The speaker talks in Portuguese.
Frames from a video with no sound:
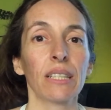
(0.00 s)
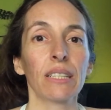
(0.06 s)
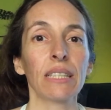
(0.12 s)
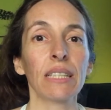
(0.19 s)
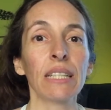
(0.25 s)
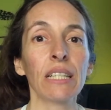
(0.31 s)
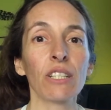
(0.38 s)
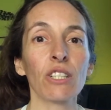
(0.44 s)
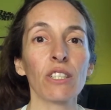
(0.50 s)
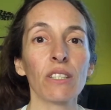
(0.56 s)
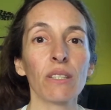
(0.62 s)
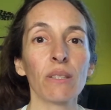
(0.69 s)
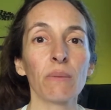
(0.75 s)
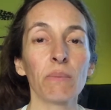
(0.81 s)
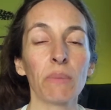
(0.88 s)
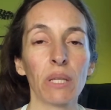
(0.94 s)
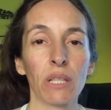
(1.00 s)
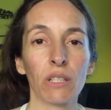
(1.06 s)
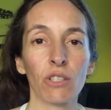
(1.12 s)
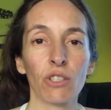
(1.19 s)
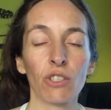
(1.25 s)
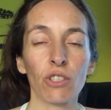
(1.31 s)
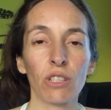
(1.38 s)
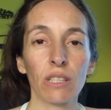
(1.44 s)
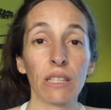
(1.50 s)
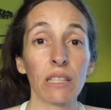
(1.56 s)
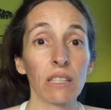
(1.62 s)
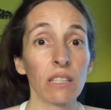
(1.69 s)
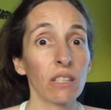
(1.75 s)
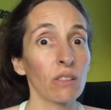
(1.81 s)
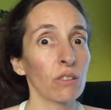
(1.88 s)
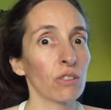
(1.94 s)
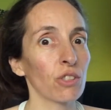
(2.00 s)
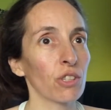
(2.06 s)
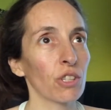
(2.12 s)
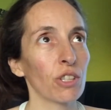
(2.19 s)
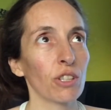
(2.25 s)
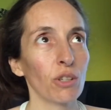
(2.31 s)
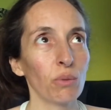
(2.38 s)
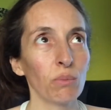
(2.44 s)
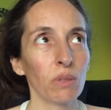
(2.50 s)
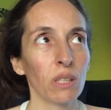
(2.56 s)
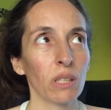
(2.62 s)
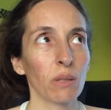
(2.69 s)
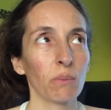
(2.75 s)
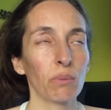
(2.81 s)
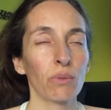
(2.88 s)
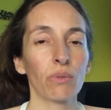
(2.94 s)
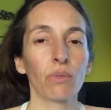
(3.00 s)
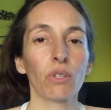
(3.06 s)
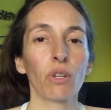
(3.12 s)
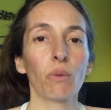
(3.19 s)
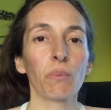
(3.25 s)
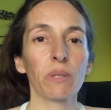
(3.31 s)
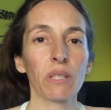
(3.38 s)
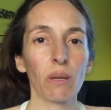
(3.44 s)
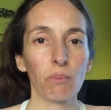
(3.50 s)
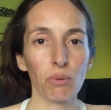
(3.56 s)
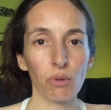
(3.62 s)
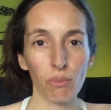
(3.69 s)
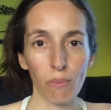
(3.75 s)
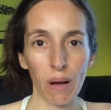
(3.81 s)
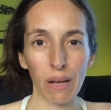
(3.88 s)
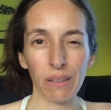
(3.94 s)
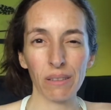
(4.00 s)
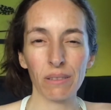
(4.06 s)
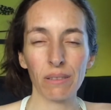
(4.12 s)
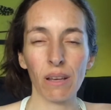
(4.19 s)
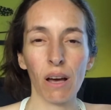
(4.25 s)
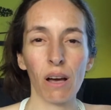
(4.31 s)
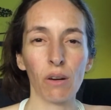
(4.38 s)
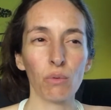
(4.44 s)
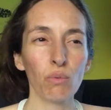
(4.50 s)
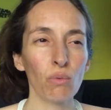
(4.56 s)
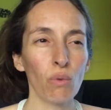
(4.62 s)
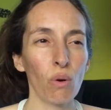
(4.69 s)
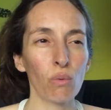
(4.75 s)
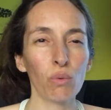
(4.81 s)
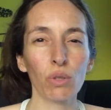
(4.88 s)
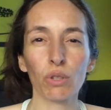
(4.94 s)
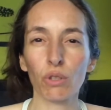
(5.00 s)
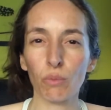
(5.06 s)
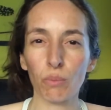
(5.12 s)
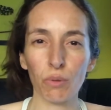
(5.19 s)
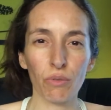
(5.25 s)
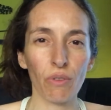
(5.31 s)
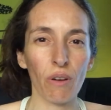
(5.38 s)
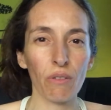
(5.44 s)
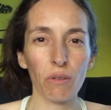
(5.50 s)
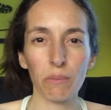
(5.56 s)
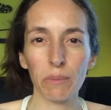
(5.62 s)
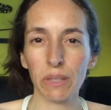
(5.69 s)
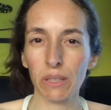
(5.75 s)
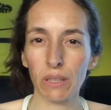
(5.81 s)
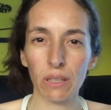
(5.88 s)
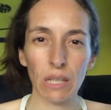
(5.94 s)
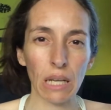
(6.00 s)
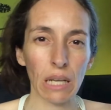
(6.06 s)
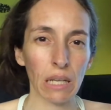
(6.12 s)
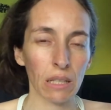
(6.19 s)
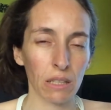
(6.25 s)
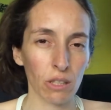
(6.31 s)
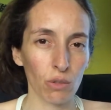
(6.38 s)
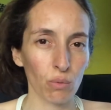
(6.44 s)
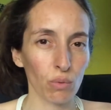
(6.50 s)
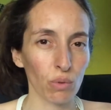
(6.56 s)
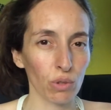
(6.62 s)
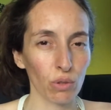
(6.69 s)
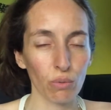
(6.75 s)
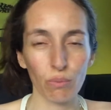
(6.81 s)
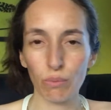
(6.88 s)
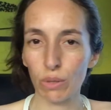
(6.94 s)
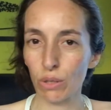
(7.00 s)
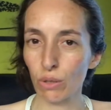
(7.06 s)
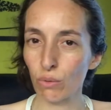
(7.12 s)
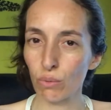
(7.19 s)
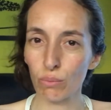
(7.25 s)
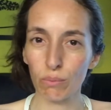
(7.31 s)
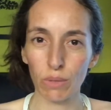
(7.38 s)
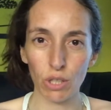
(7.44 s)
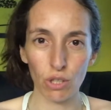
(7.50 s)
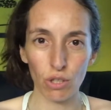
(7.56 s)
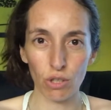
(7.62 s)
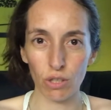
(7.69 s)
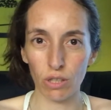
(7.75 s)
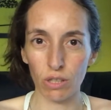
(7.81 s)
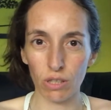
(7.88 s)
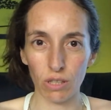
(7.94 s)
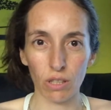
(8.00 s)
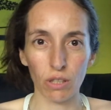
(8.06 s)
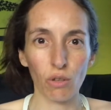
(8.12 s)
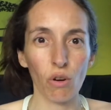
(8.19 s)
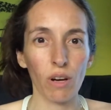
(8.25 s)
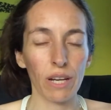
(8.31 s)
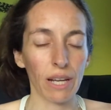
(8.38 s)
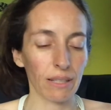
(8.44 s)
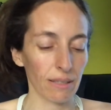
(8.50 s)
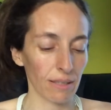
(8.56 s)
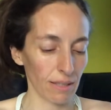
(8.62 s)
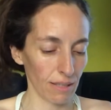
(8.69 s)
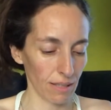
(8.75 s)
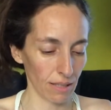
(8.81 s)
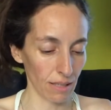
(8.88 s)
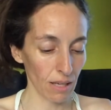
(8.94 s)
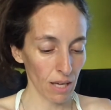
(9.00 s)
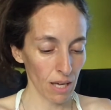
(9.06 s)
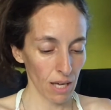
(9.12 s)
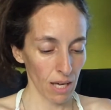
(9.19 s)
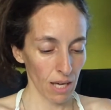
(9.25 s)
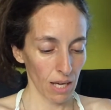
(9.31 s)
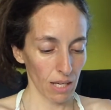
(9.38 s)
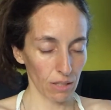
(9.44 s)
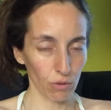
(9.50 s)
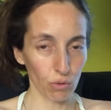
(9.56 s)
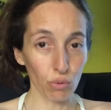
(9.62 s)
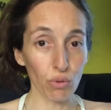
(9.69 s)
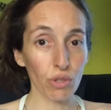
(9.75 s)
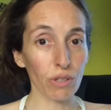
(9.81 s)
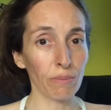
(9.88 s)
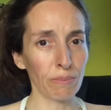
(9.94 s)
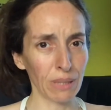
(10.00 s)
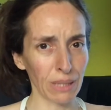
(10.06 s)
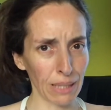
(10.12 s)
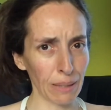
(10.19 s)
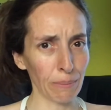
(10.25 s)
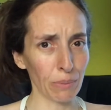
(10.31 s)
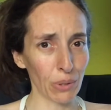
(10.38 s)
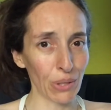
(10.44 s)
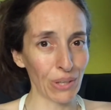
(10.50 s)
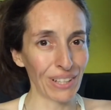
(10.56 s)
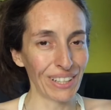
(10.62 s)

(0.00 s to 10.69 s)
neste mês, daqueles que eu me lembro, eu passei por mais. Há um ou outro que provavelmente trarei aqui num outro momento, mas eh, agora assim eh, dos que me lembro